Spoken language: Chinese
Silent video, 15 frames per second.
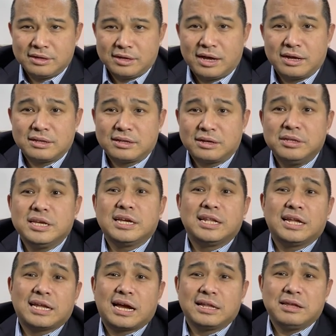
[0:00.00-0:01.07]
啊，他说你给
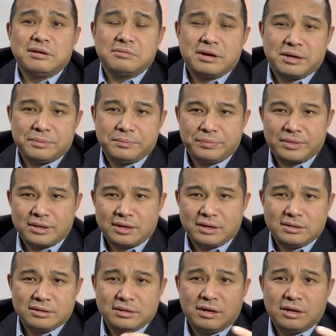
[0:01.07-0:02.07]
他打个电话啊。